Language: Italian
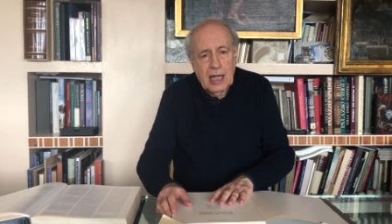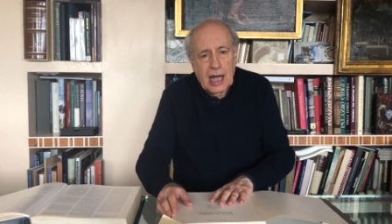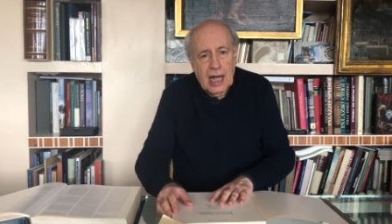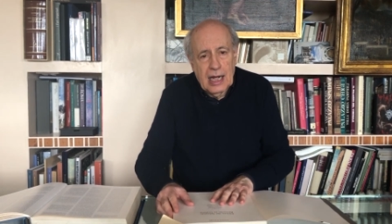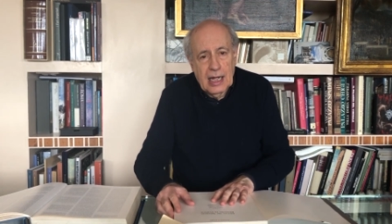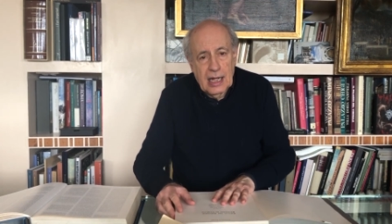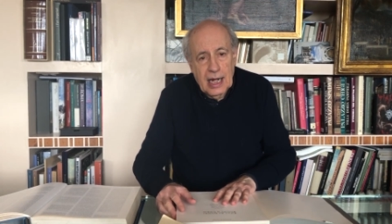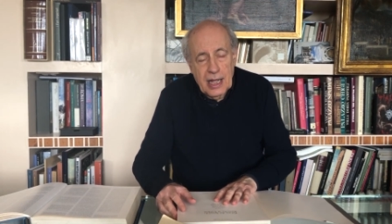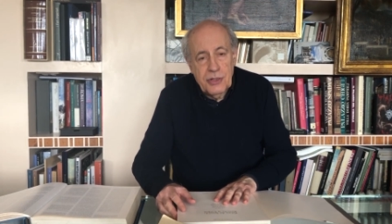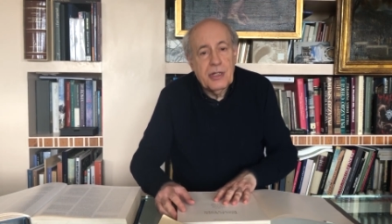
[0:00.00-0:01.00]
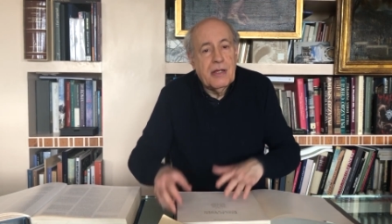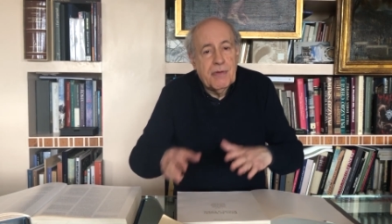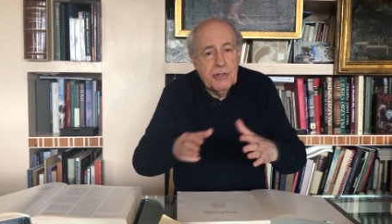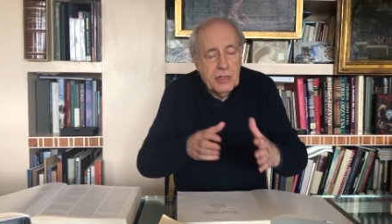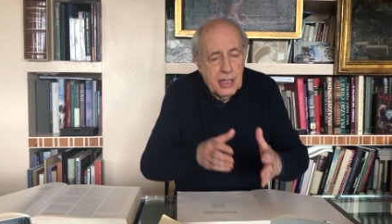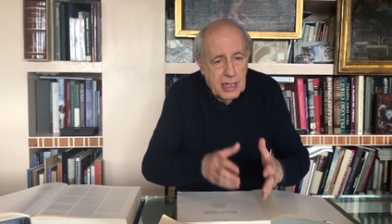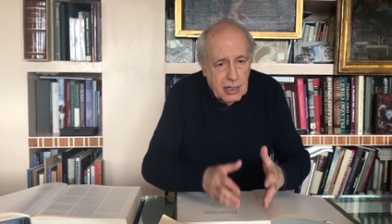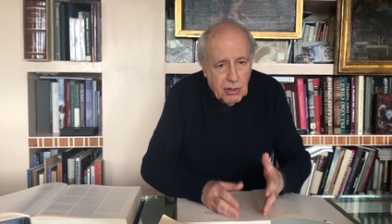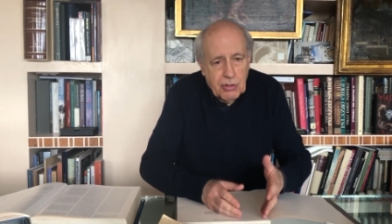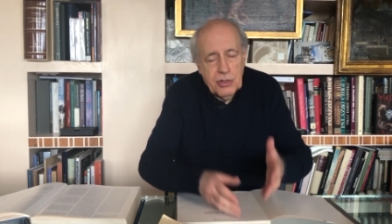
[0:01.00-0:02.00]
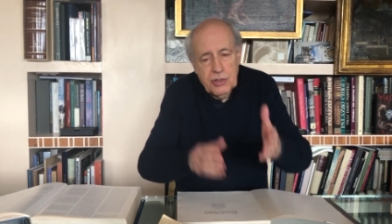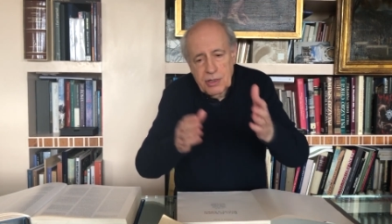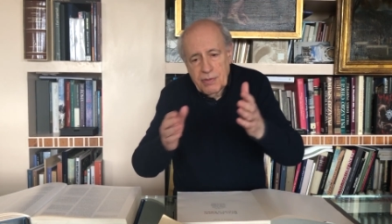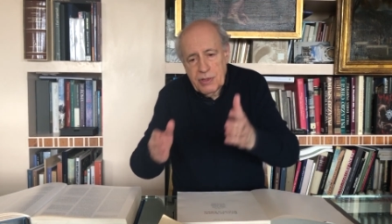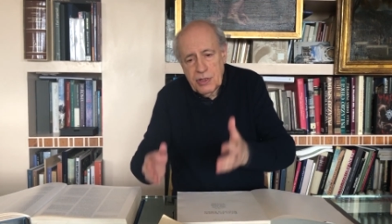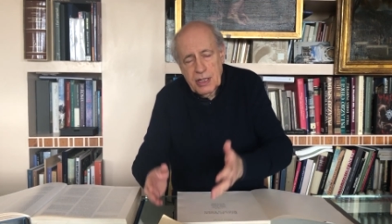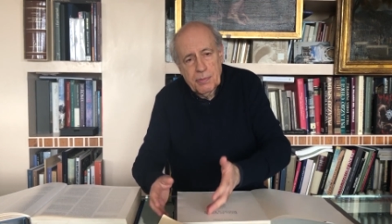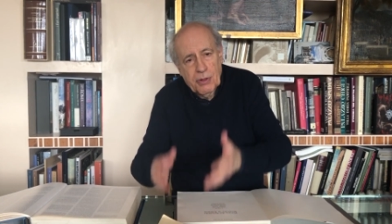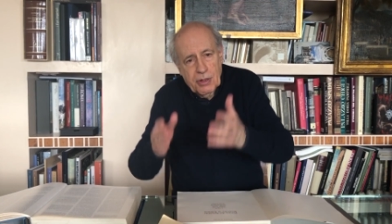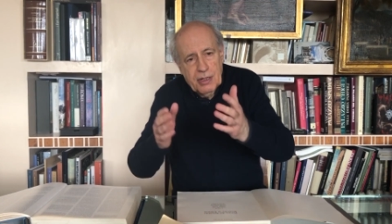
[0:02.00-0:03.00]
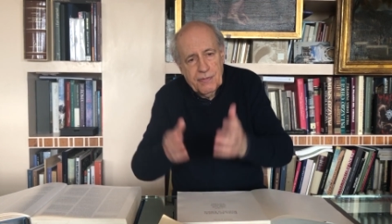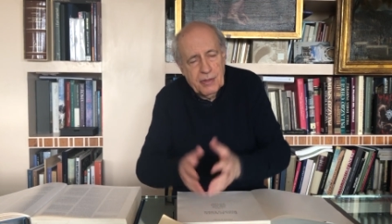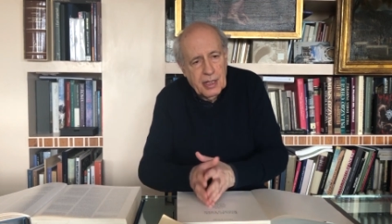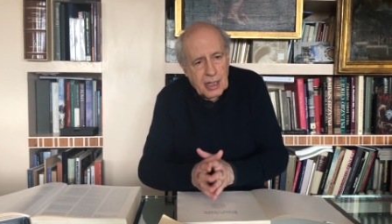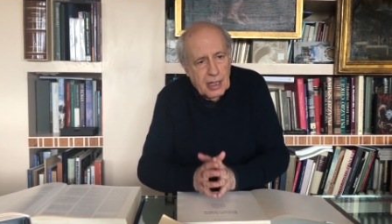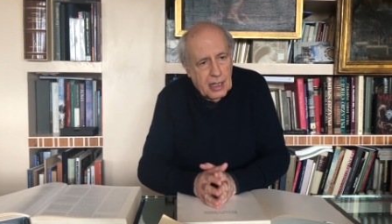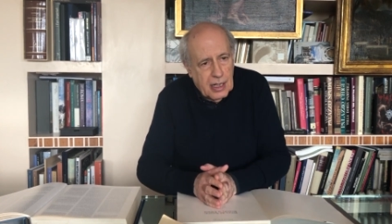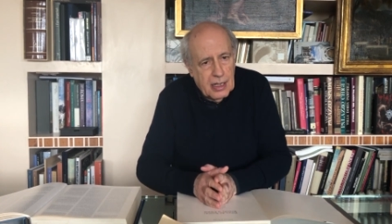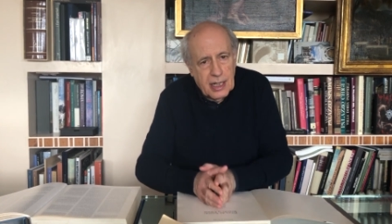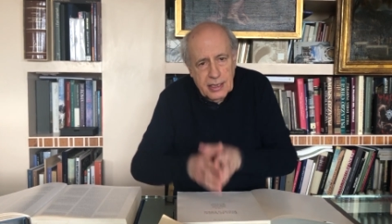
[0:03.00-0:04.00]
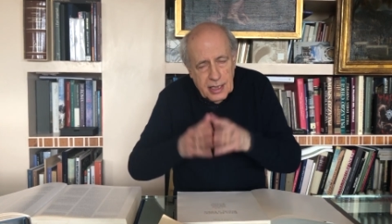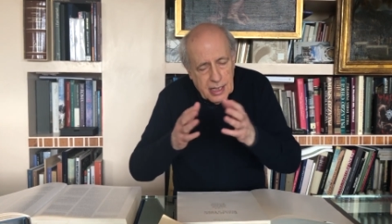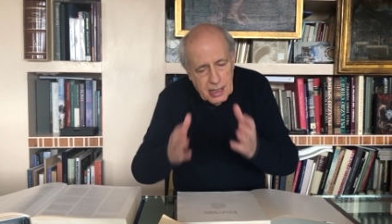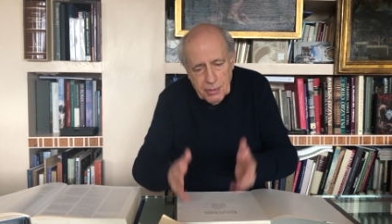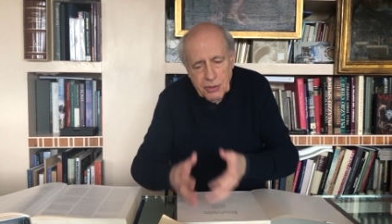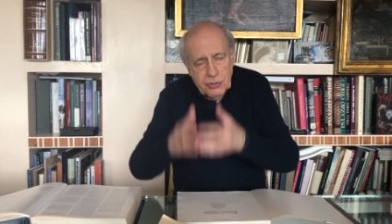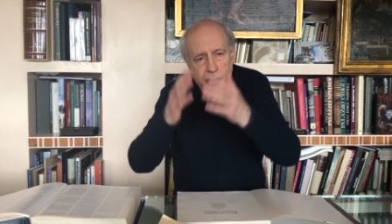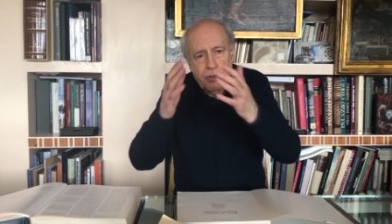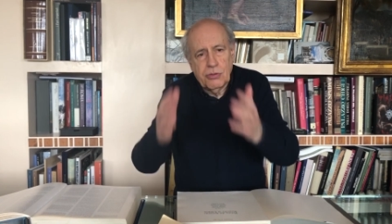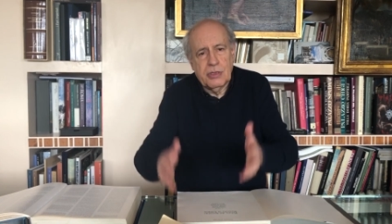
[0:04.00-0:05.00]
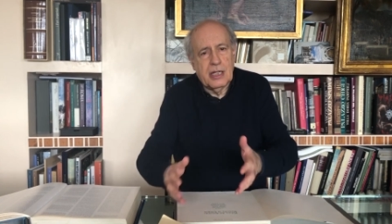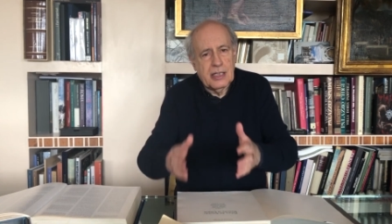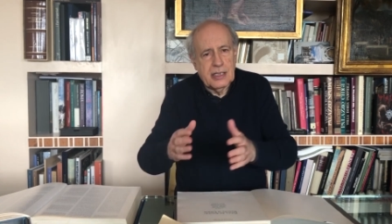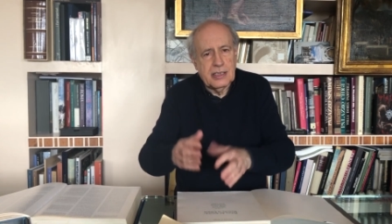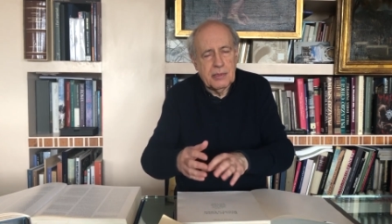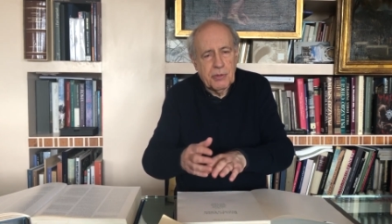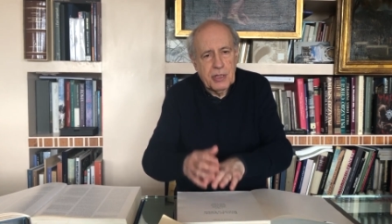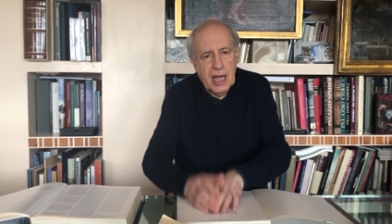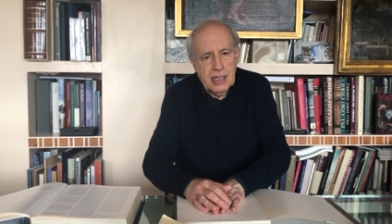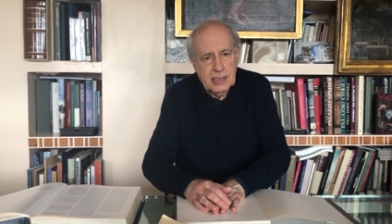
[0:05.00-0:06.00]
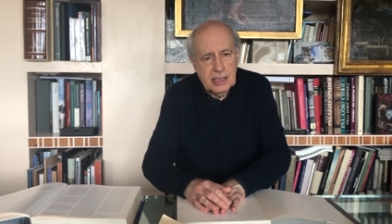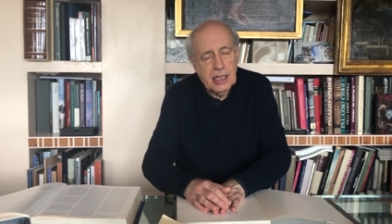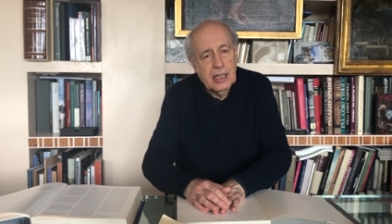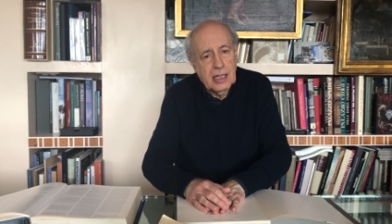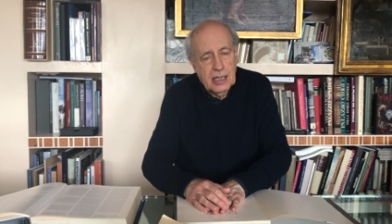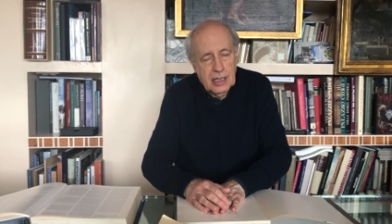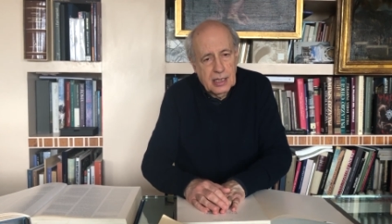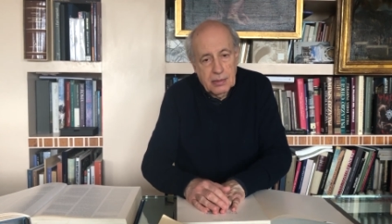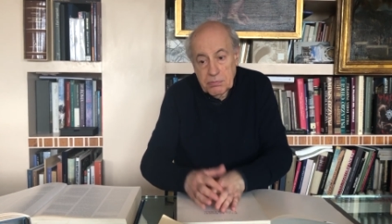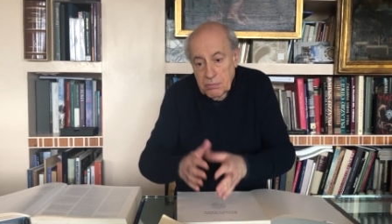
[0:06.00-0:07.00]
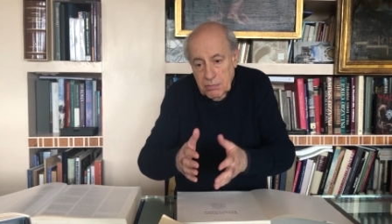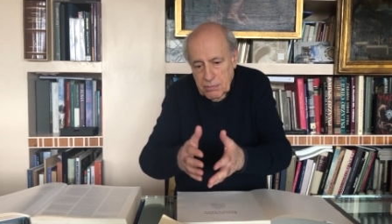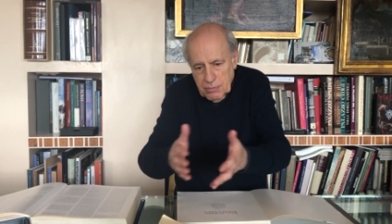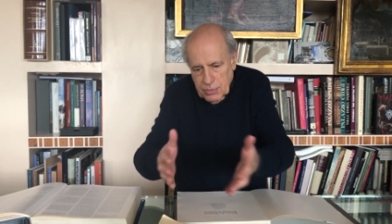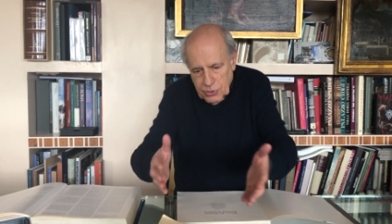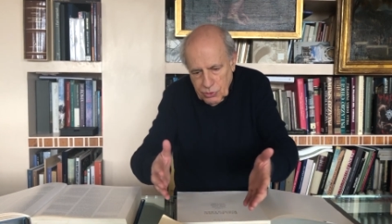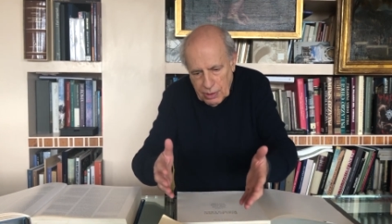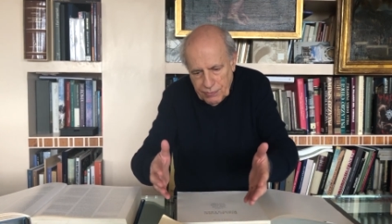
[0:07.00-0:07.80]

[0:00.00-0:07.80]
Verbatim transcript: a leggere i Vangeli canonici, i Vangeli apocrifi, eh, gli Atti degli Apostoli, tutte le testimonianze eh, sulla